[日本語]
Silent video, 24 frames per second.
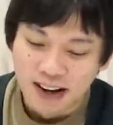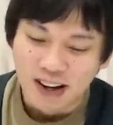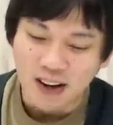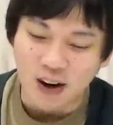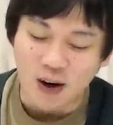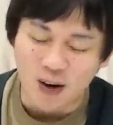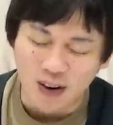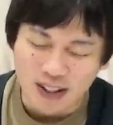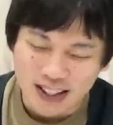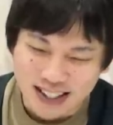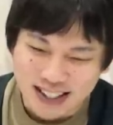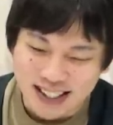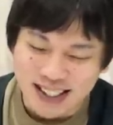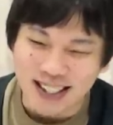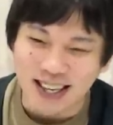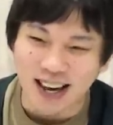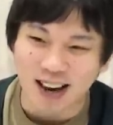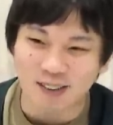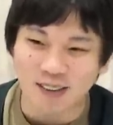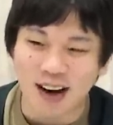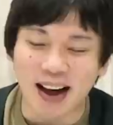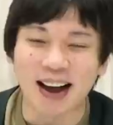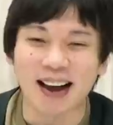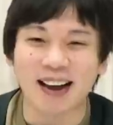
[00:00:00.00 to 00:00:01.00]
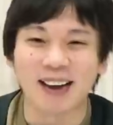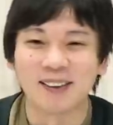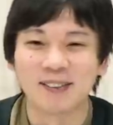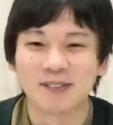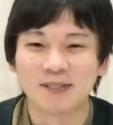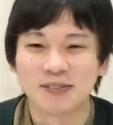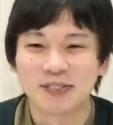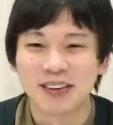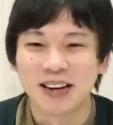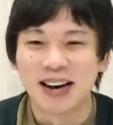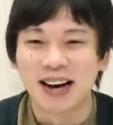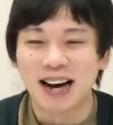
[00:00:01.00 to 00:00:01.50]
こっちやばい
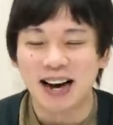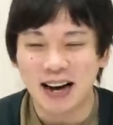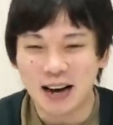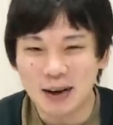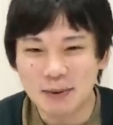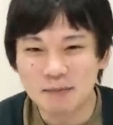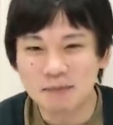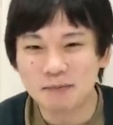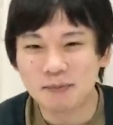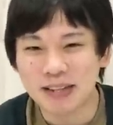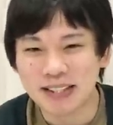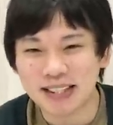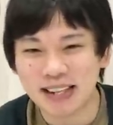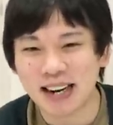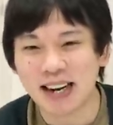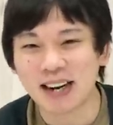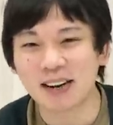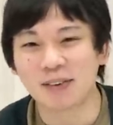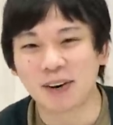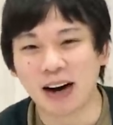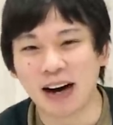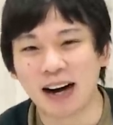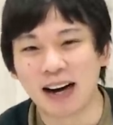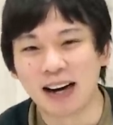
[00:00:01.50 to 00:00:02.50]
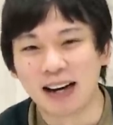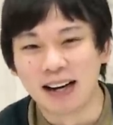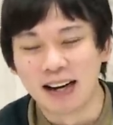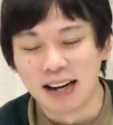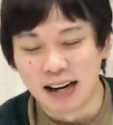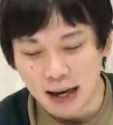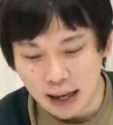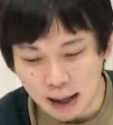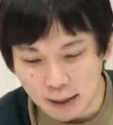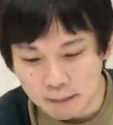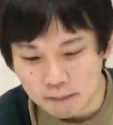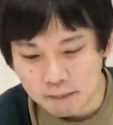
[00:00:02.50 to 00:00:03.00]
半端じゃないわ
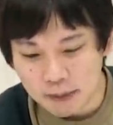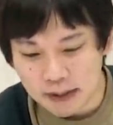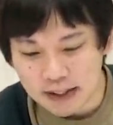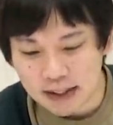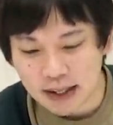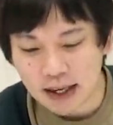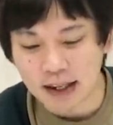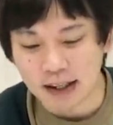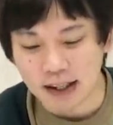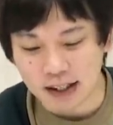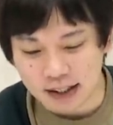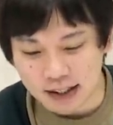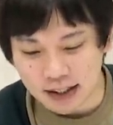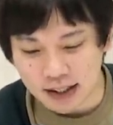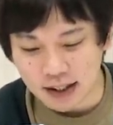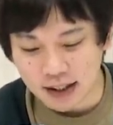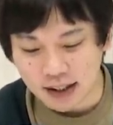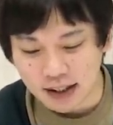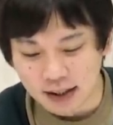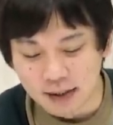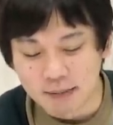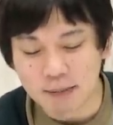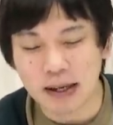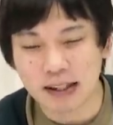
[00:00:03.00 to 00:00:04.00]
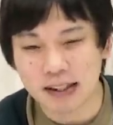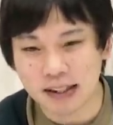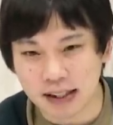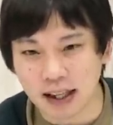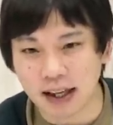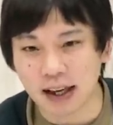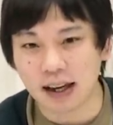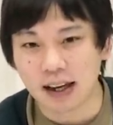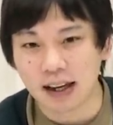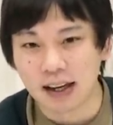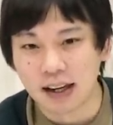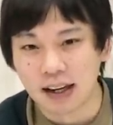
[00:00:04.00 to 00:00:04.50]
半端じゃないですマジ
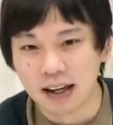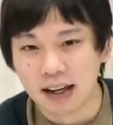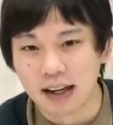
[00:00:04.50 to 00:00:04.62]
で。